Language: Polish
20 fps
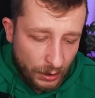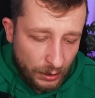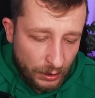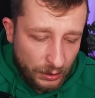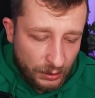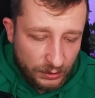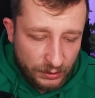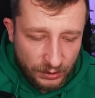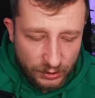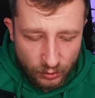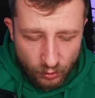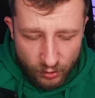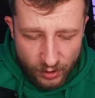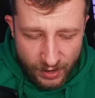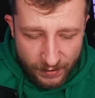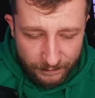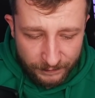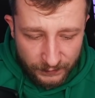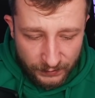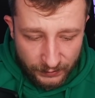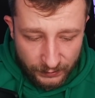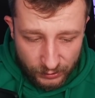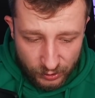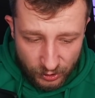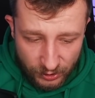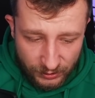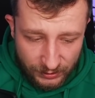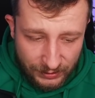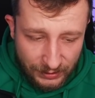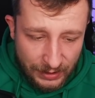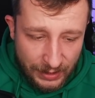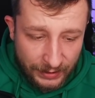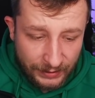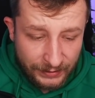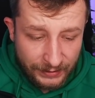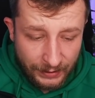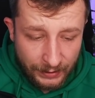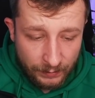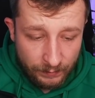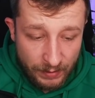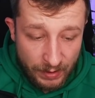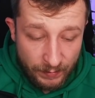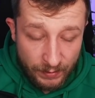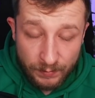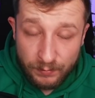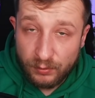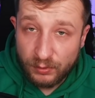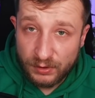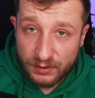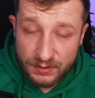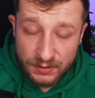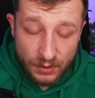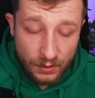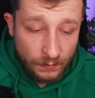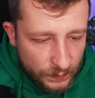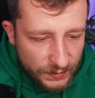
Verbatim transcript: i Dino Rafter, czyli tyle gier mamy póki co.